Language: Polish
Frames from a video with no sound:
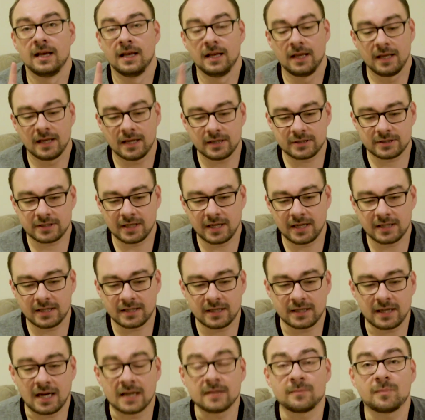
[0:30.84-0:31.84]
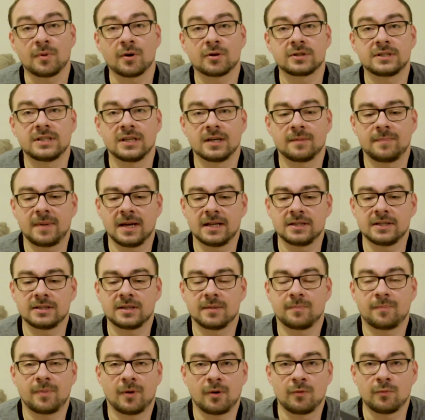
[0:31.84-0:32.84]
Jeszcze jeden unboxing będzie
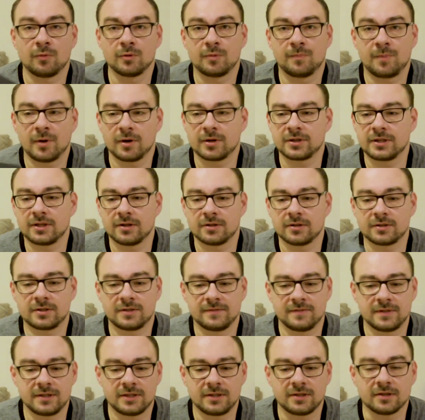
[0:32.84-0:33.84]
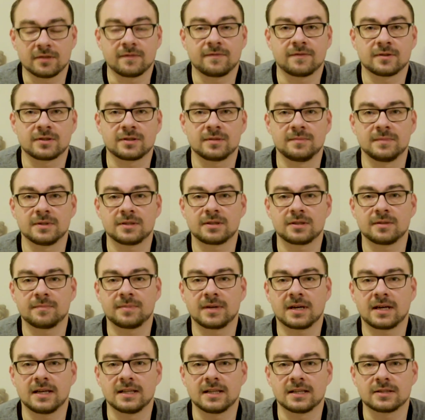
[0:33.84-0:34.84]
po Woodboxie. Oczywiście otworzymy sobie
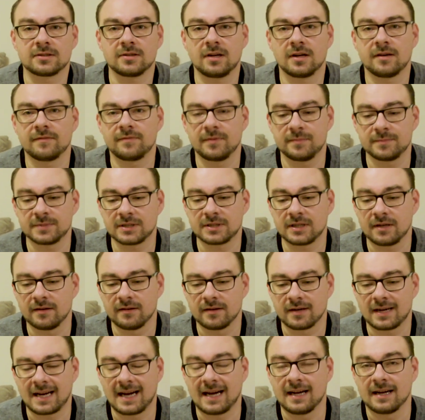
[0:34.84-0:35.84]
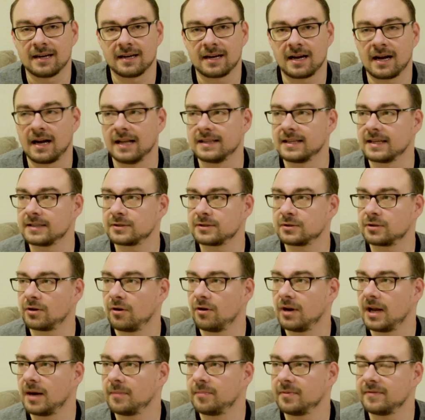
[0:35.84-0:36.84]
Hanna Sola. Wiem, że. E, ha, Hanna
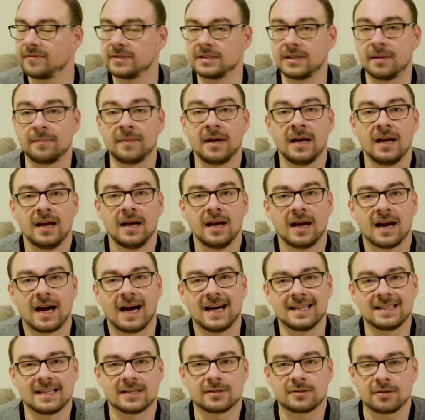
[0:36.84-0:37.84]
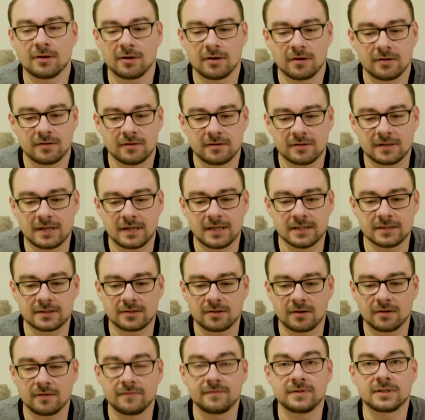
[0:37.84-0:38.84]
Sola powiedziałem. Hanna Solo. Han
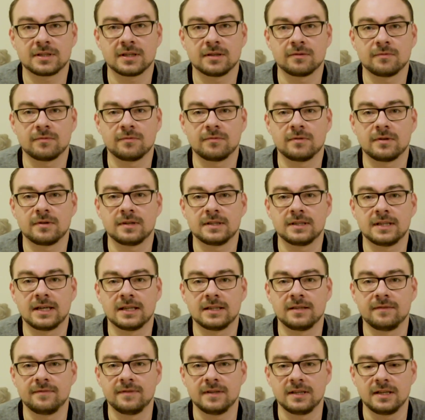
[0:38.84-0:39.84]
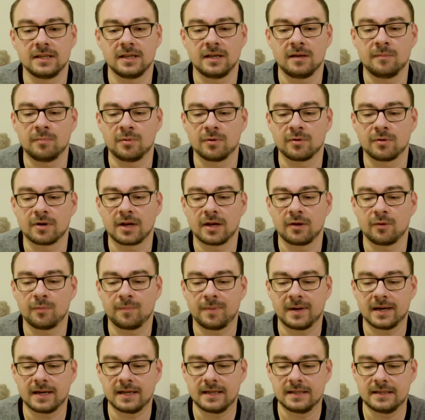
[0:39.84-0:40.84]
Solo wyszedł na DVD i Blu-rayu
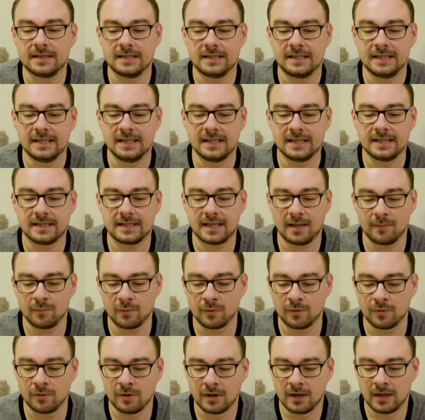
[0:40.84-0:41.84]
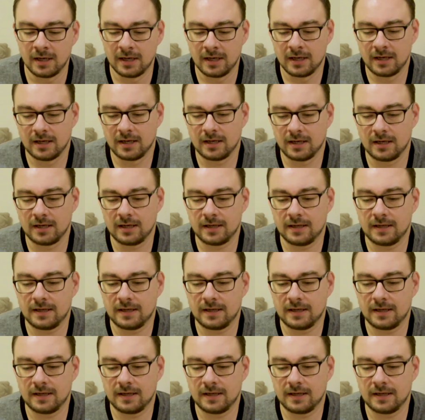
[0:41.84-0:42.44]
parę dni temu, e,